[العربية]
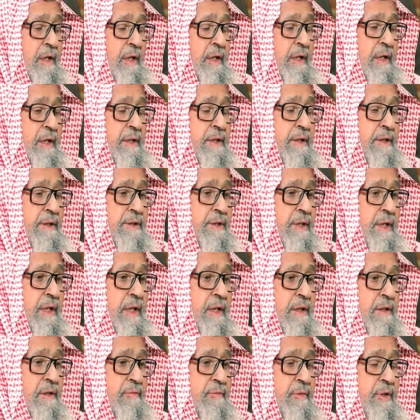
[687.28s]
الذي
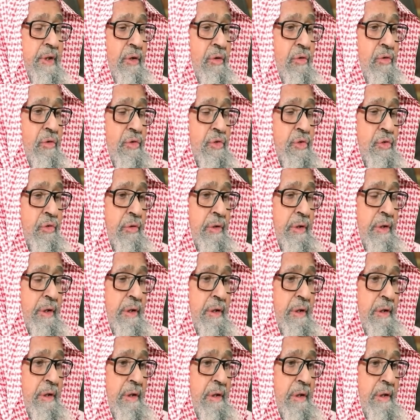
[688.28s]
جاءت به الرسل
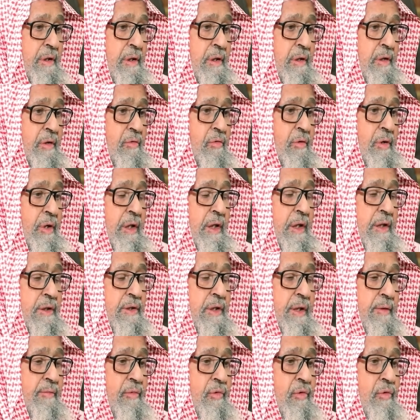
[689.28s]

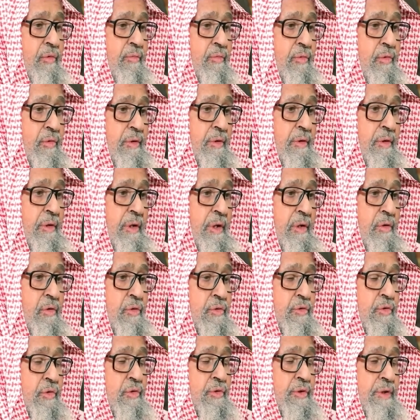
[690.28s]
وخاتمهم
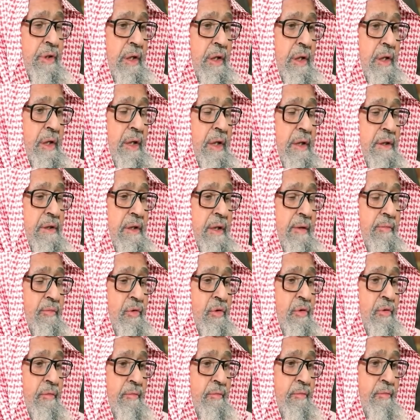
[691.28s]
خصوصا
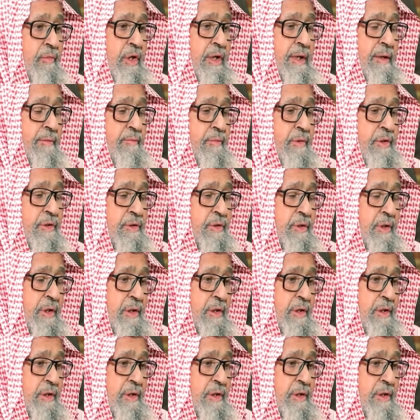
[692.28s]
خاتمهم محمد